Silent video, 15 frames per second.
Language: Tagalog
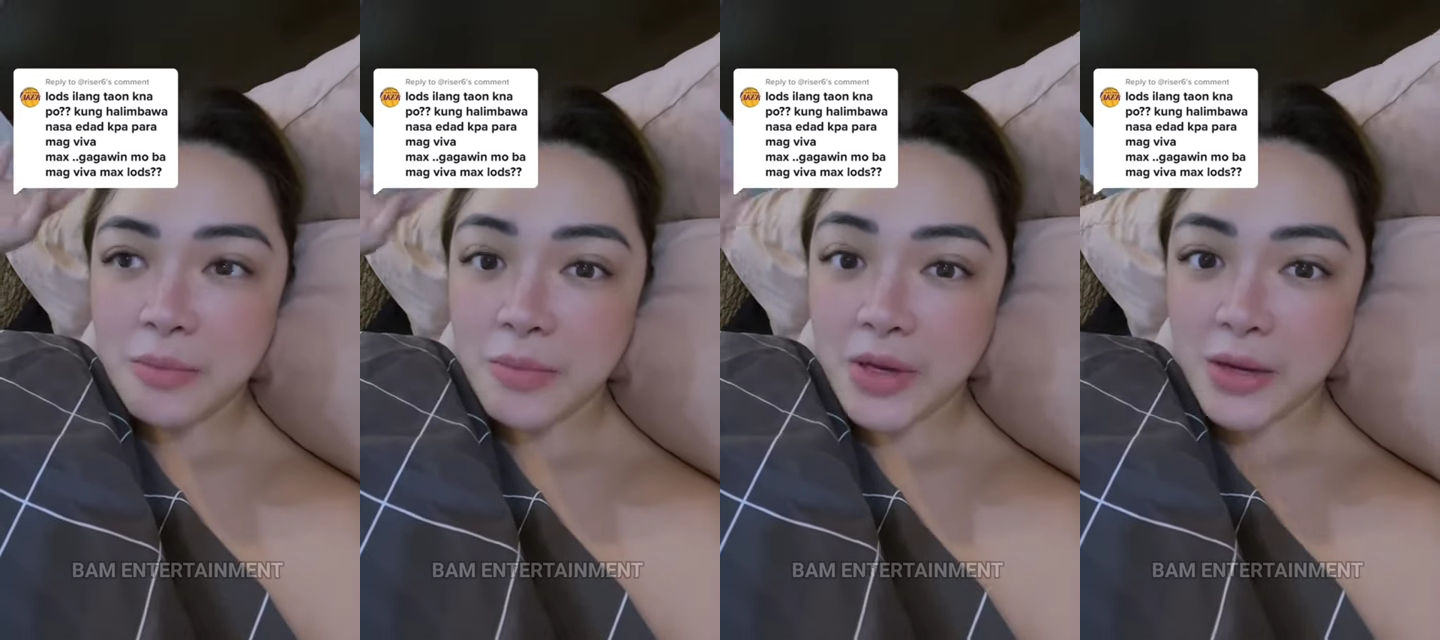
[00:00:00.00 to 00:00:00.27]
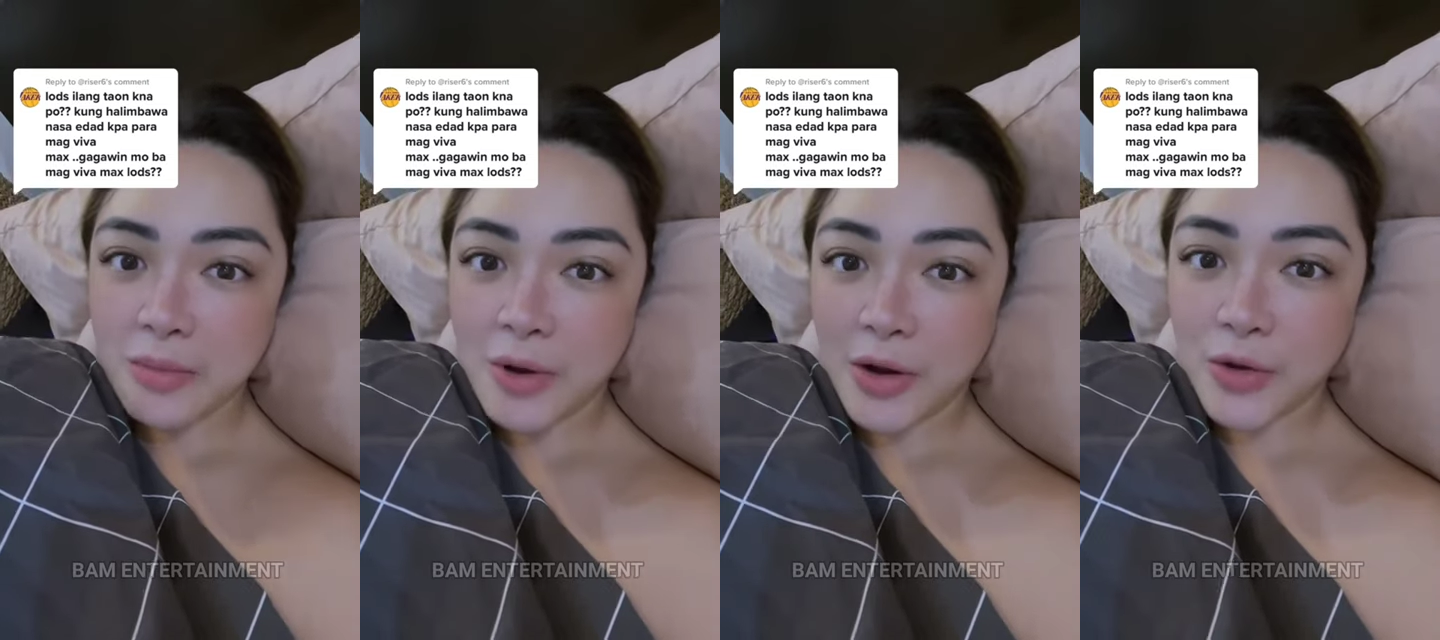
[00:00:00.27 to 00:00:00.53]

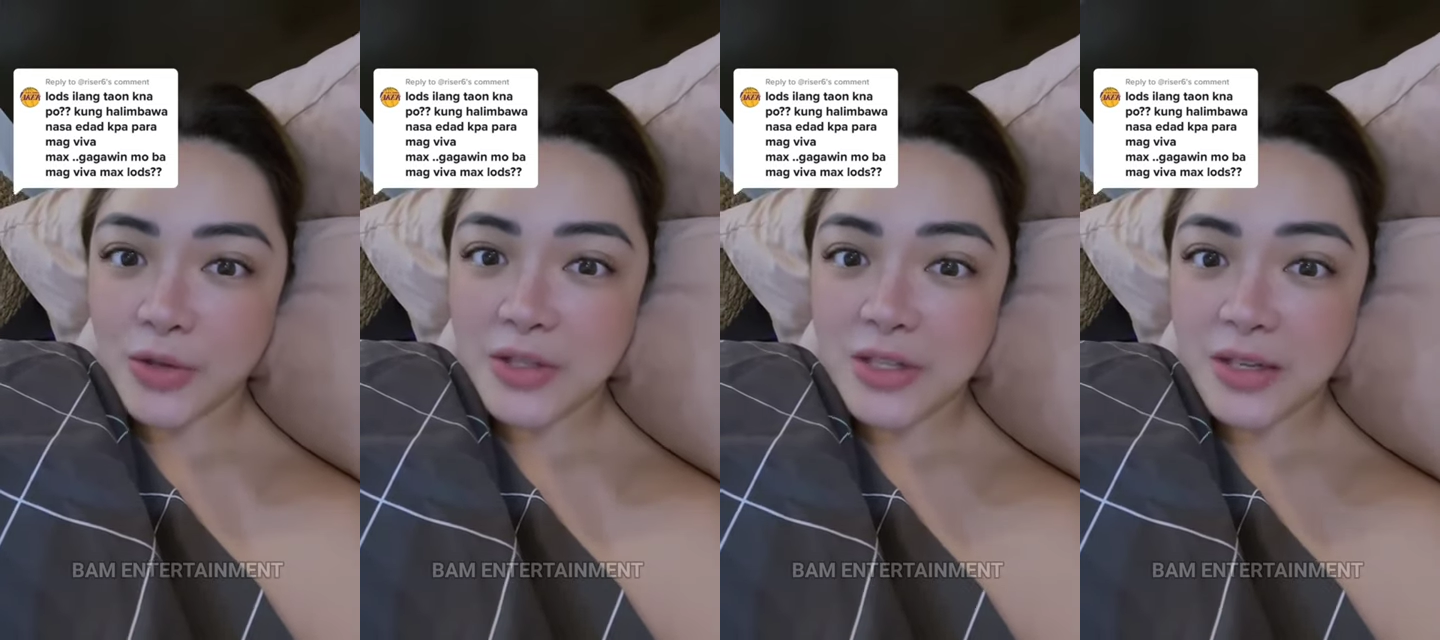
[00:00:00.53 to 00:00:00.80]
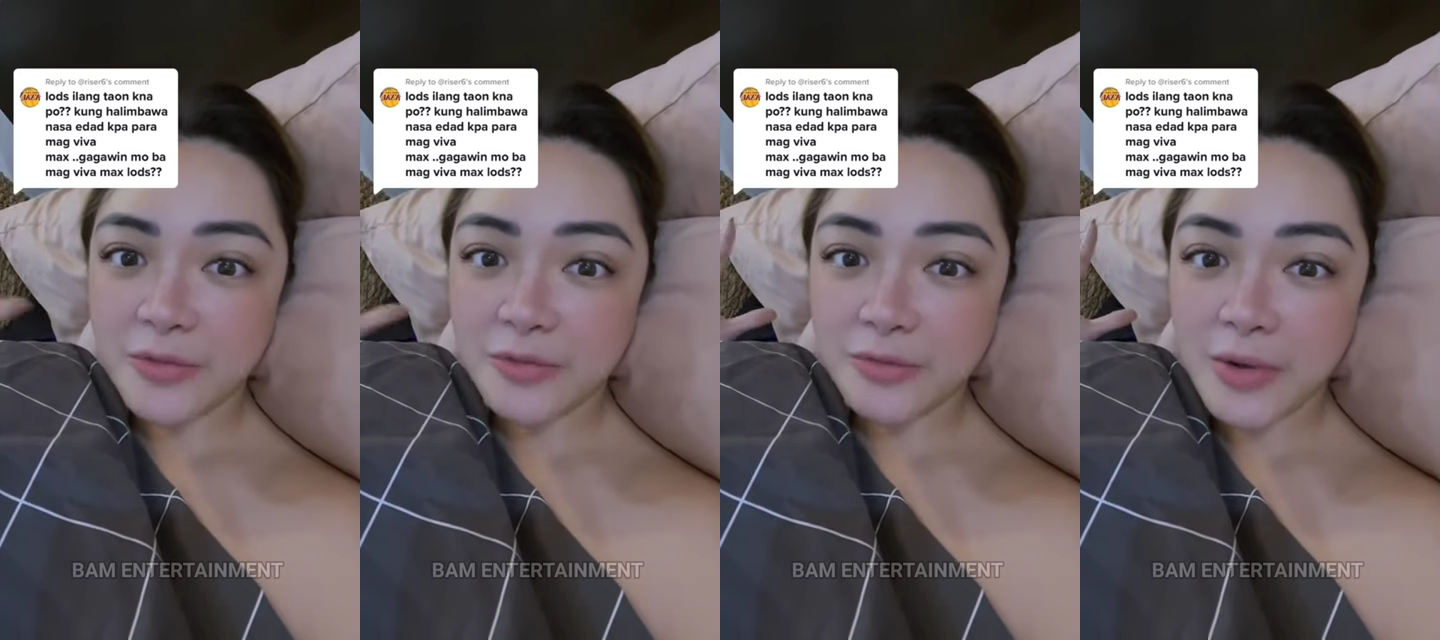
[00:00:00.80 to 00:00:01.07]
Bilib ako
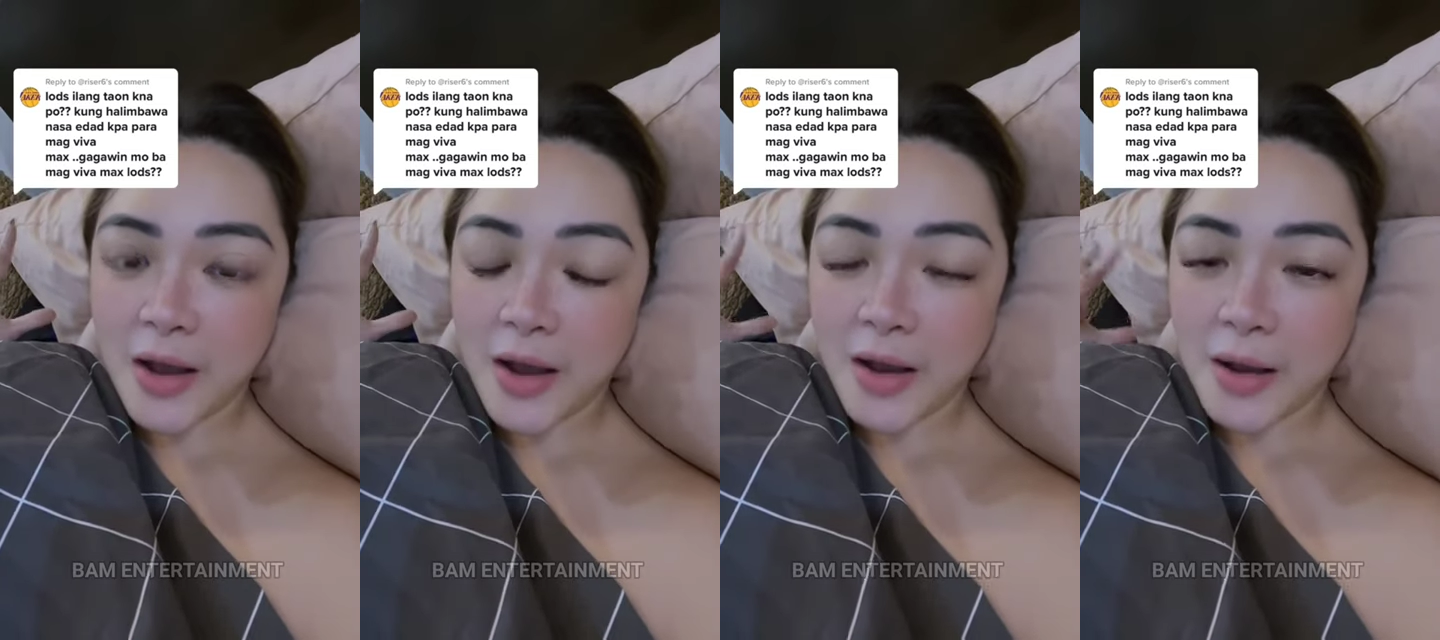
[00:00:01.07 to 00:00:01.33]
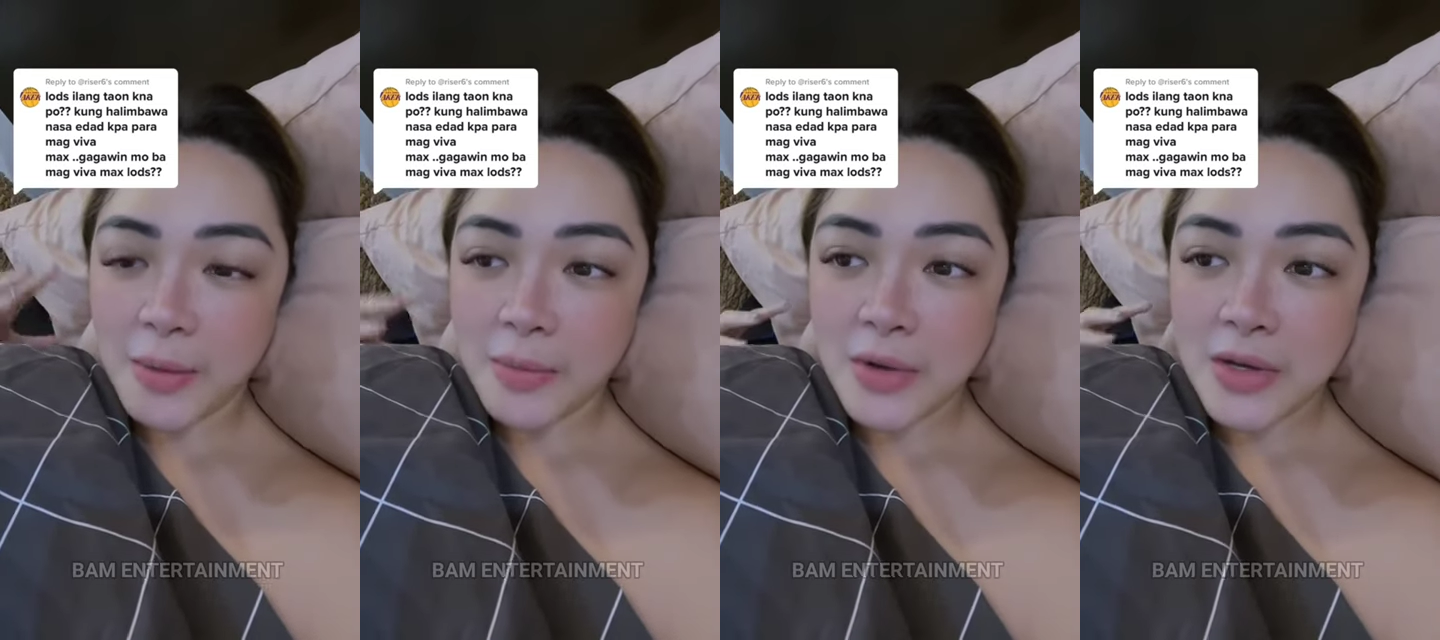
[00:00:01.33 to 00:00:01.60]
sa
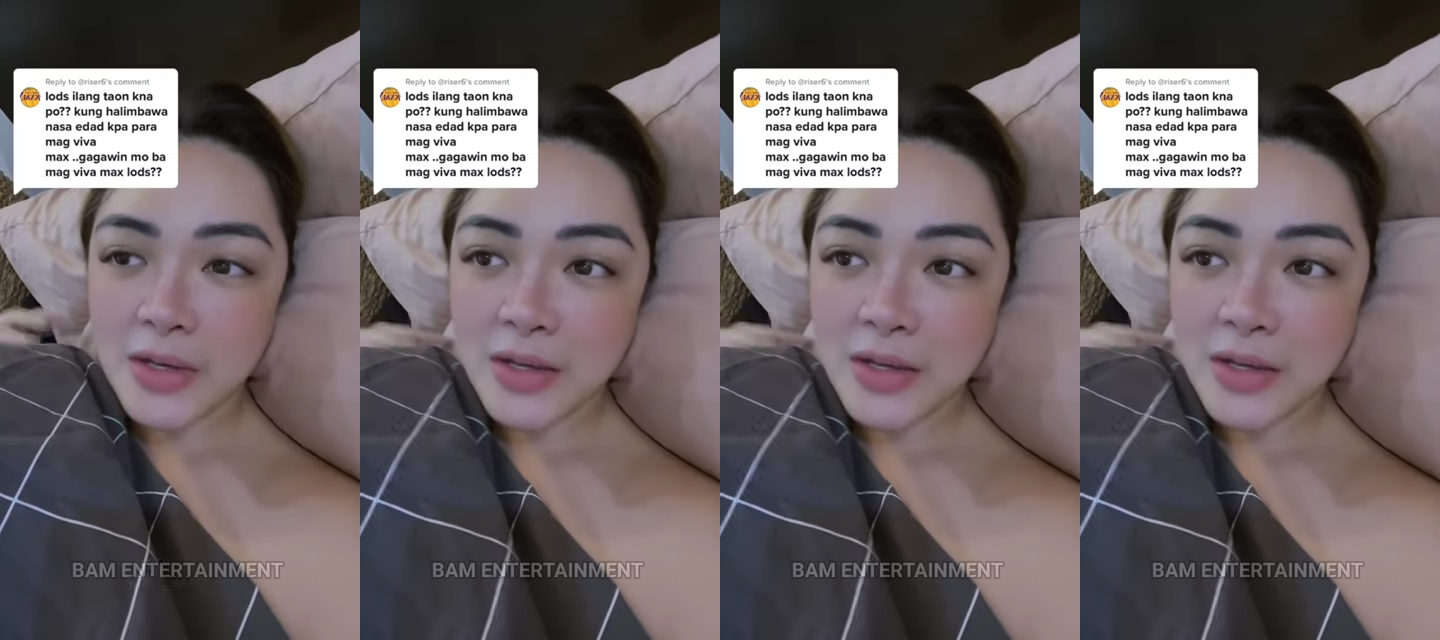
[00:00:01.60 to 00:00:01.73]
um,